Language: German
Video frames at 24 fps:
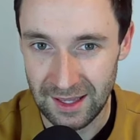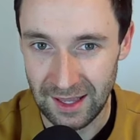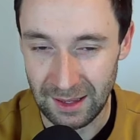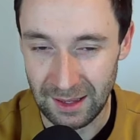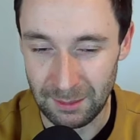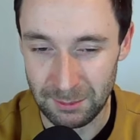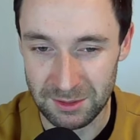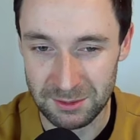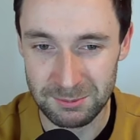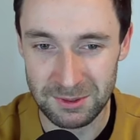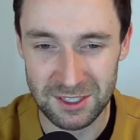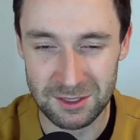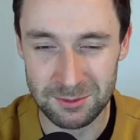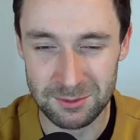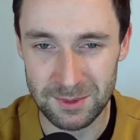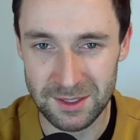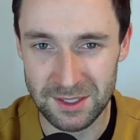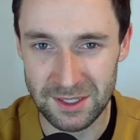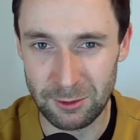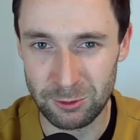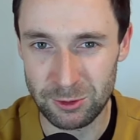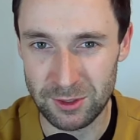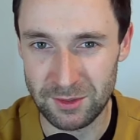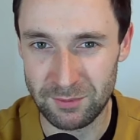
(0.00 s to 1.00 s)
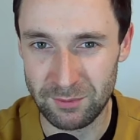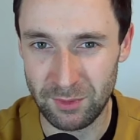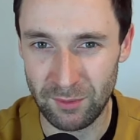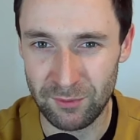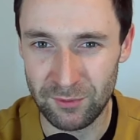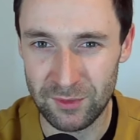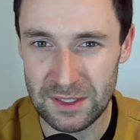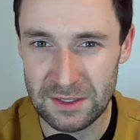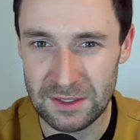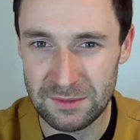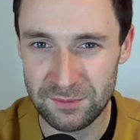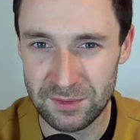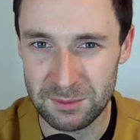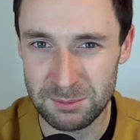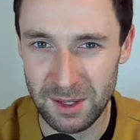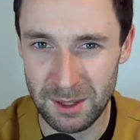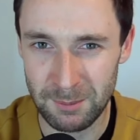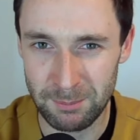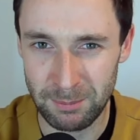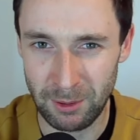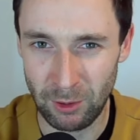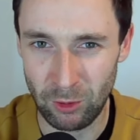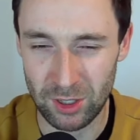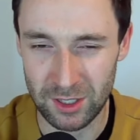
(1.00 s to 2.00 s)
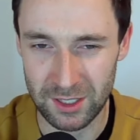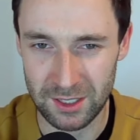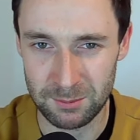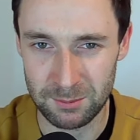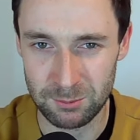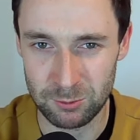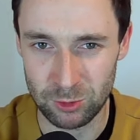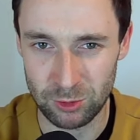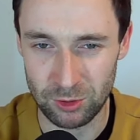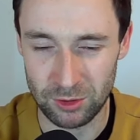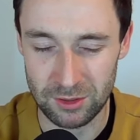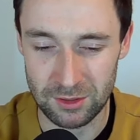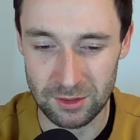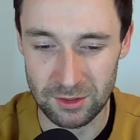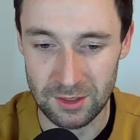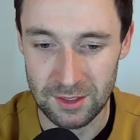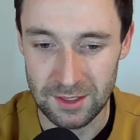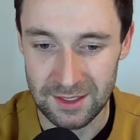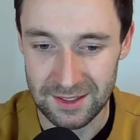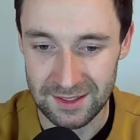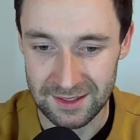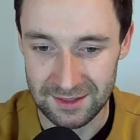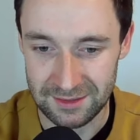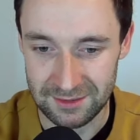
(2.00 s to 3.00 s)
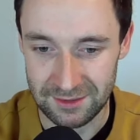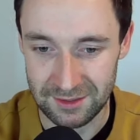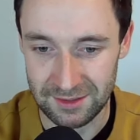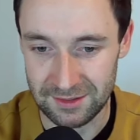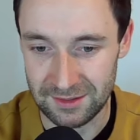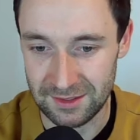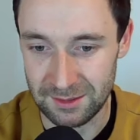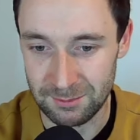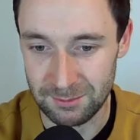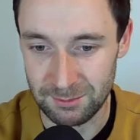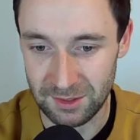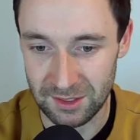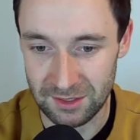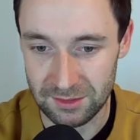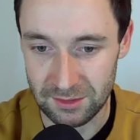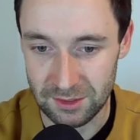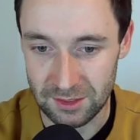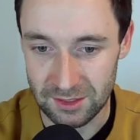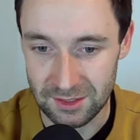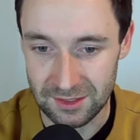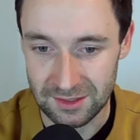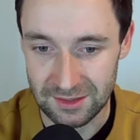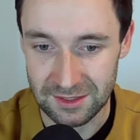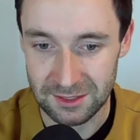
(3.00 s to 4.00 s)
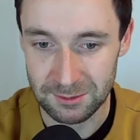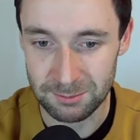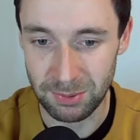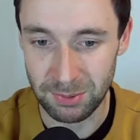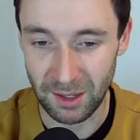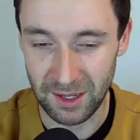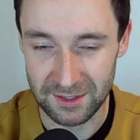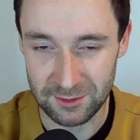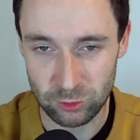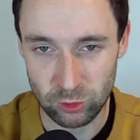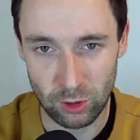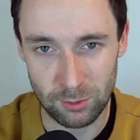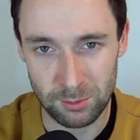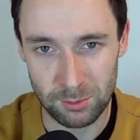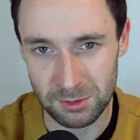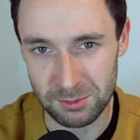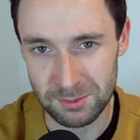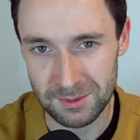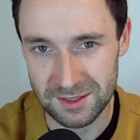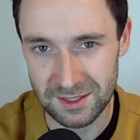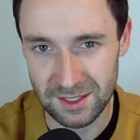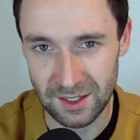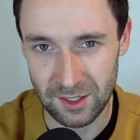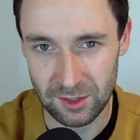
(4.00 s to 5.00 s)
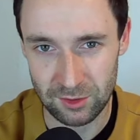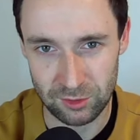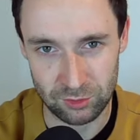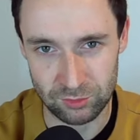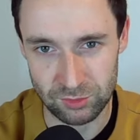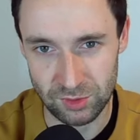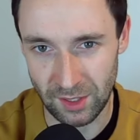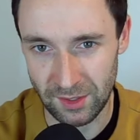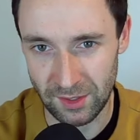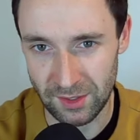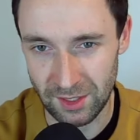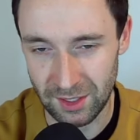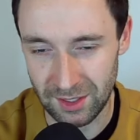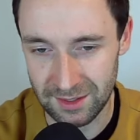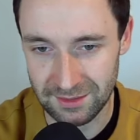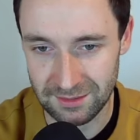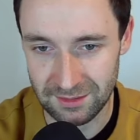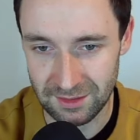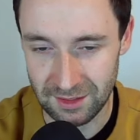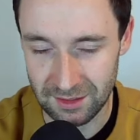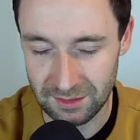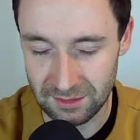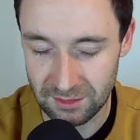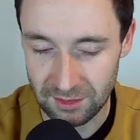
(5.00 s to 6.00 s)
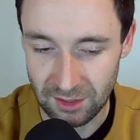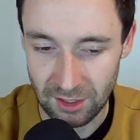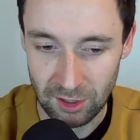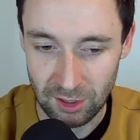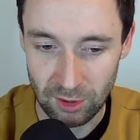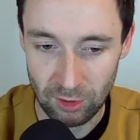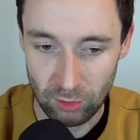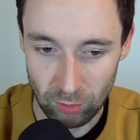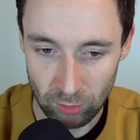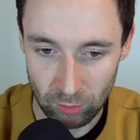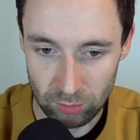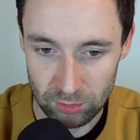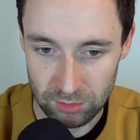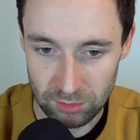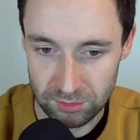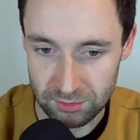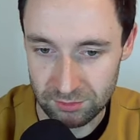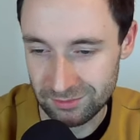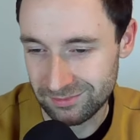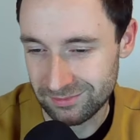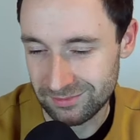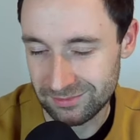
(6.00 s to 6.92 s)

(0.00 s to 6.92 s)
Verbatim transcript: Aber dem hätte man dadurch einfach viel, viel mehr Power geben können, ne, indem man die beiden komplementär zueinander einsetzt. Und